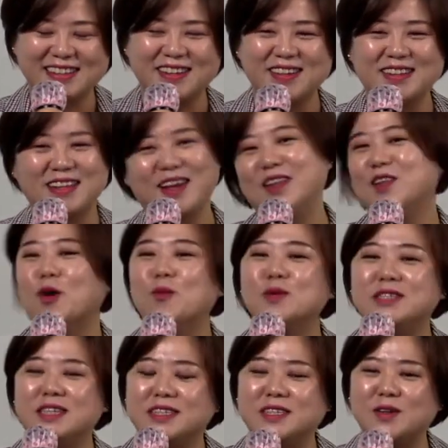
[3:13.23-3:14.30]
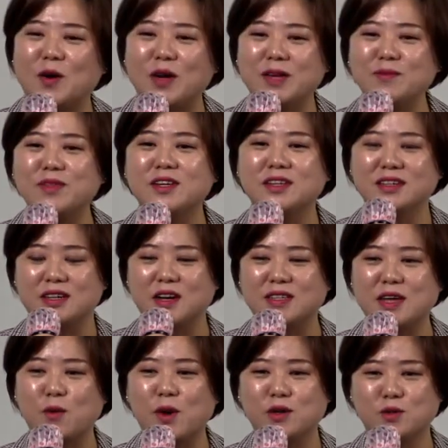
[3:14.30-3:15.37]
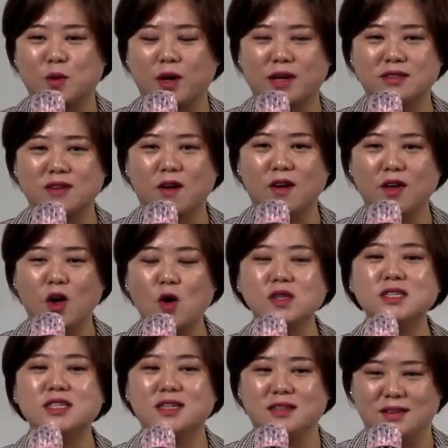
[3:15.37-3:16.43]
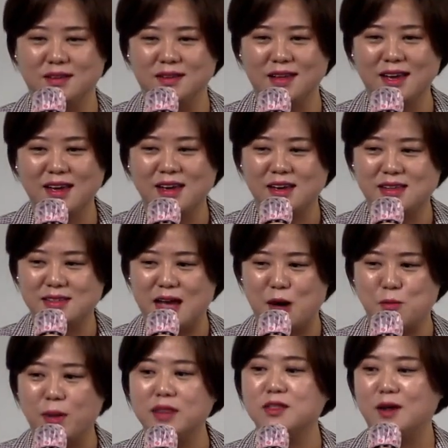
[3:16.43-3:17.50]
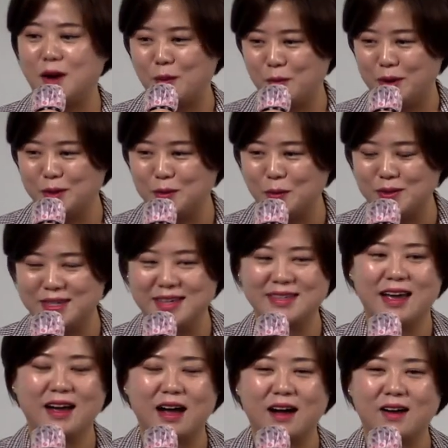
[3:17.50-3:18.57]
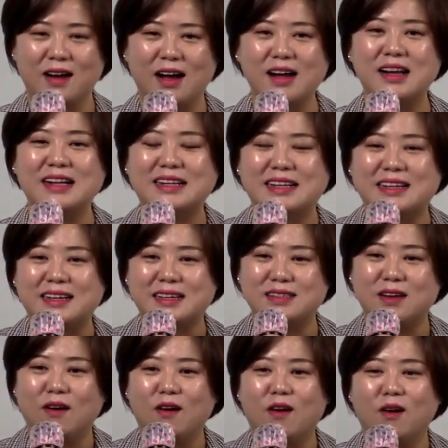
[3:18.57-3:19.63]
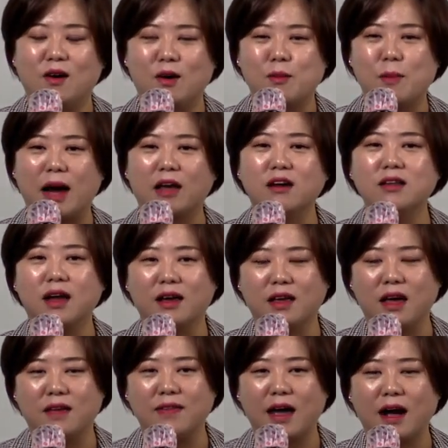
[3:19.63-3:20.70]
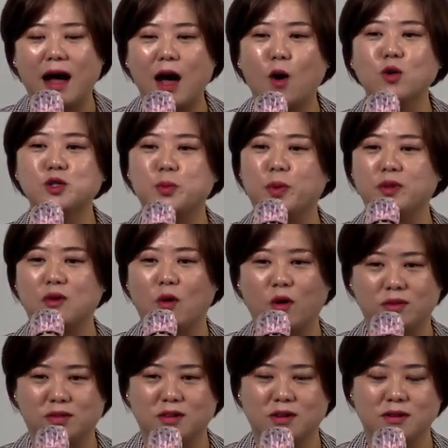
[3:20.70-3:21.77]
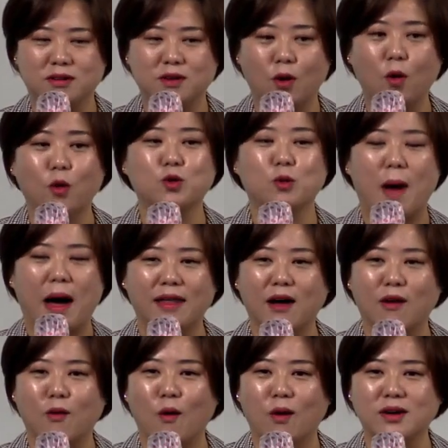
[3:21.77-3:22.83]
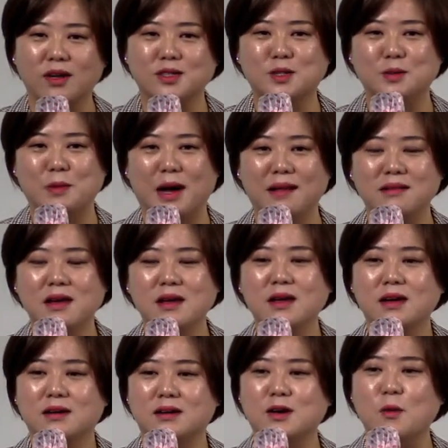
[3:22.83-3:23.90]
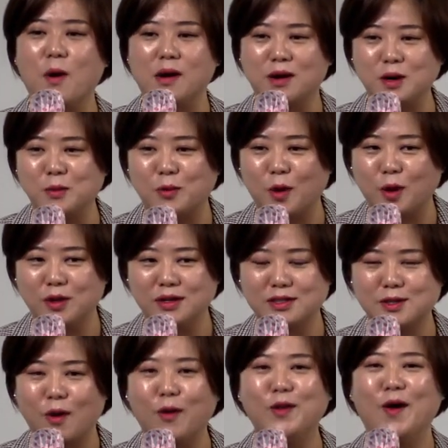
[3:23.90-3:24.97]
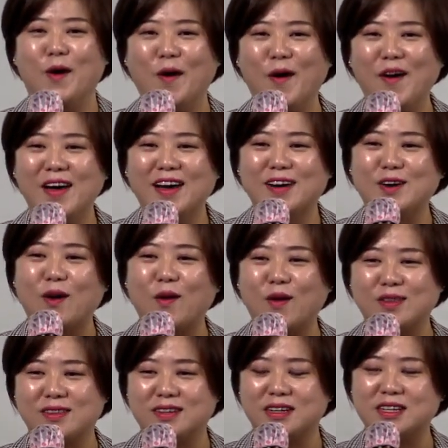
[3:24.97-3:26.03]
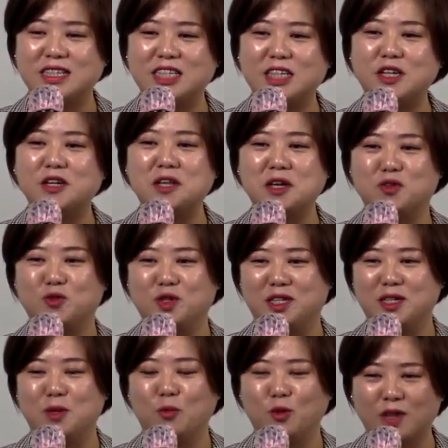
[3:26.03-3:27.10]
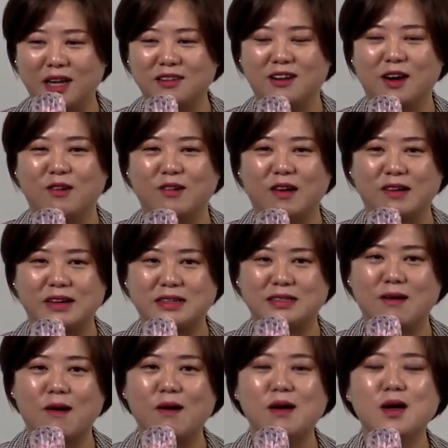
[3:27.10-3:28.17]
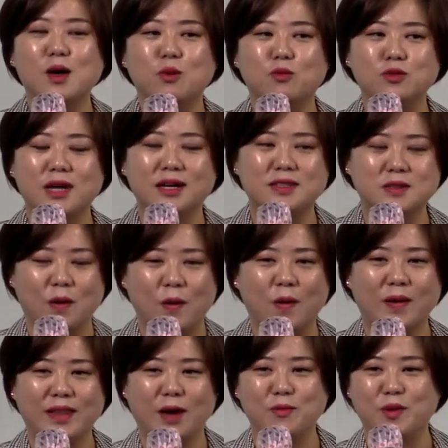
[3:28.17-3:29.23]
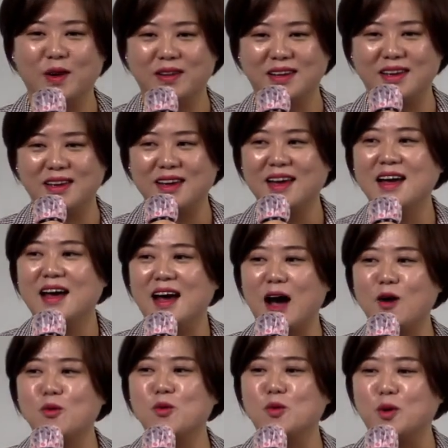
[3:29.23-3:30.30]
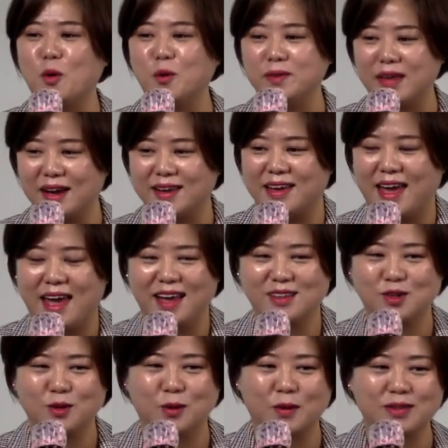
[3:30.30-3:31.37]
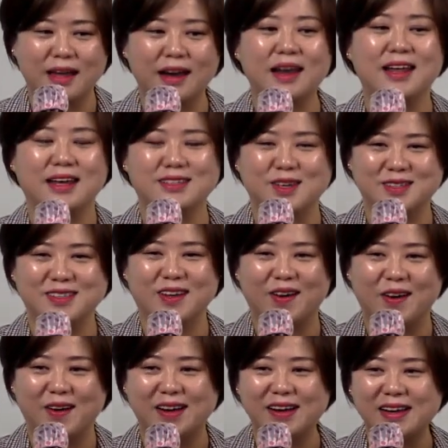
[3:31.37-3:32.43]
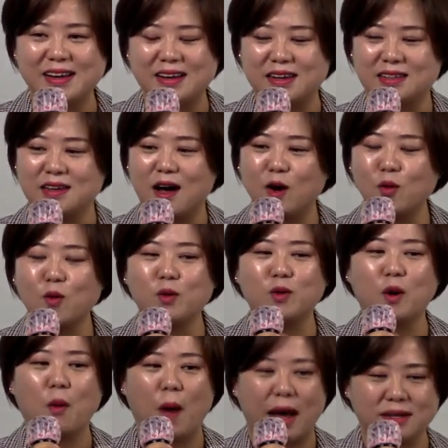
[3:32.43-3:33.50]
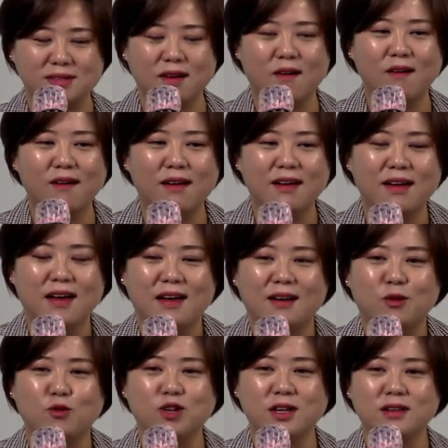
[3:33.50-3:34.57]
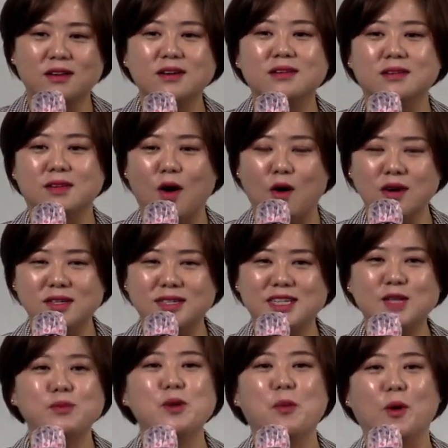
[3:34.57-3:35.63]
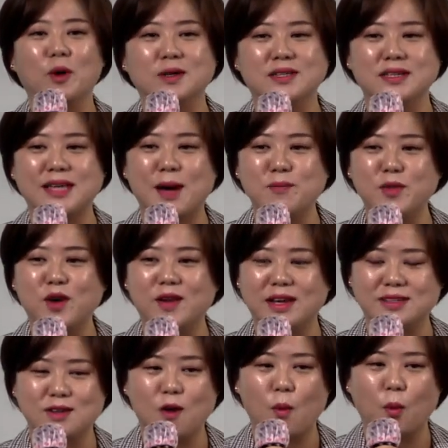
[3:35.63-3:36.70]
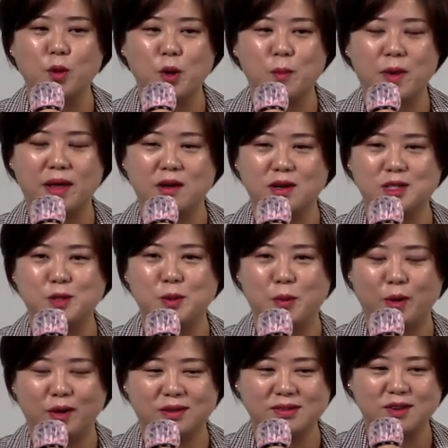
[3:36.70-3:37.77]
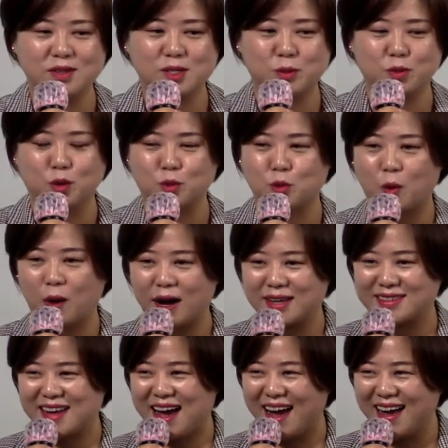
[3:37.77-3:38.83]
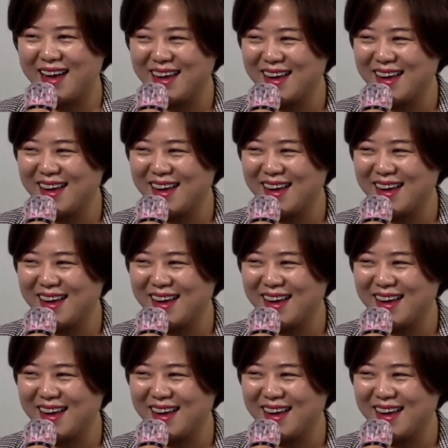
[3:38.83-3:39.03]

그래서 이제 너무 지치고 힘든 그런 상황 속에서 현실은 이제 안 맞더라고요. 또 제 생각과. 그래서 막연하게 내가 하고 싶었던 것들, 그런 것도 많았고, 그렇지만 그 월급으로는 전혀 그런 것들을 실현해 주지를 못하더라고요. 그래서 무작정 남편이 한국으로 온다기에 저도 따라 나섰어요. 그래서 한국으로 와서 우리는 열심히 벌어서 3년에서 5년만 열심히 벌어서 집으로 돌아가자.